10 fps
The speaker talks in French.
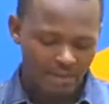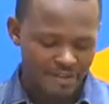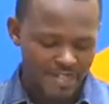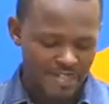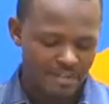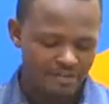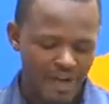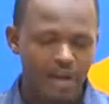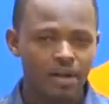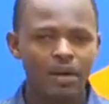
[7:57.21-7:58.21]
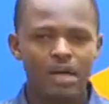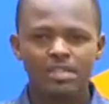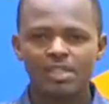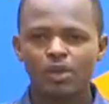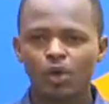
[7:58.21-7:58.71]
Festival.
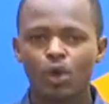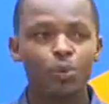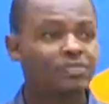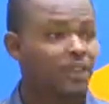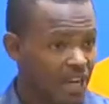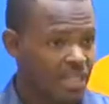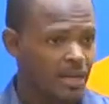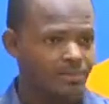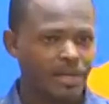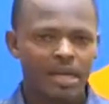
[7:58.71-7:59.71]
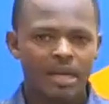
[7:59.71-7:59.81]
C'est donc le 8 février